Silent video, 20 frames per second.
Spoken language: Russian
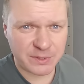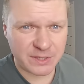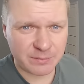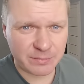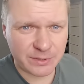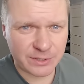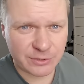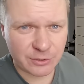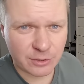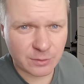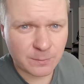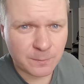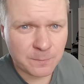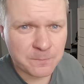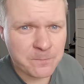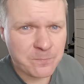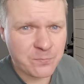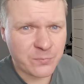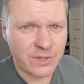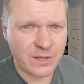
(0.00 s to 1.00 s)
приобретем.
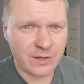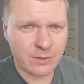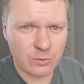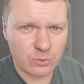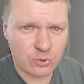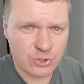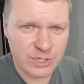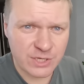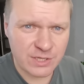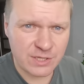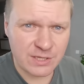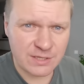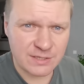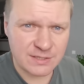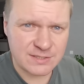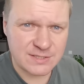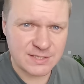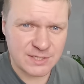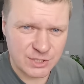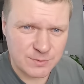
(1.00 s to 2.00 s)
Я говорю, Жень,
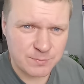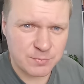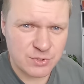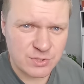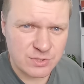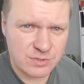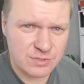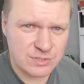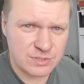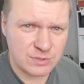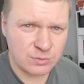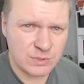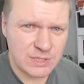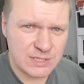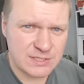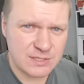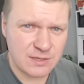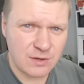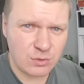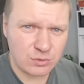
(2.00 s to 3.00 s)
э, скажи, пожалуйста, у
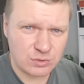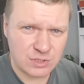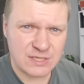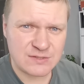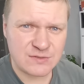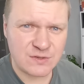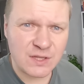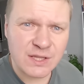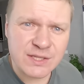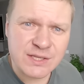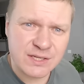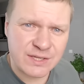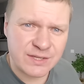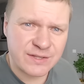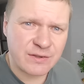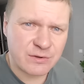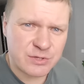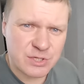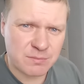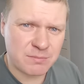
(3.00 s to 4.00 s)
нас хоть раз в
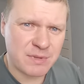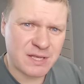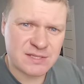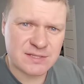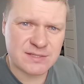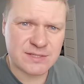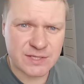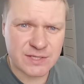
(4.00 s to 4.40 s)
холодильнике вообще мясо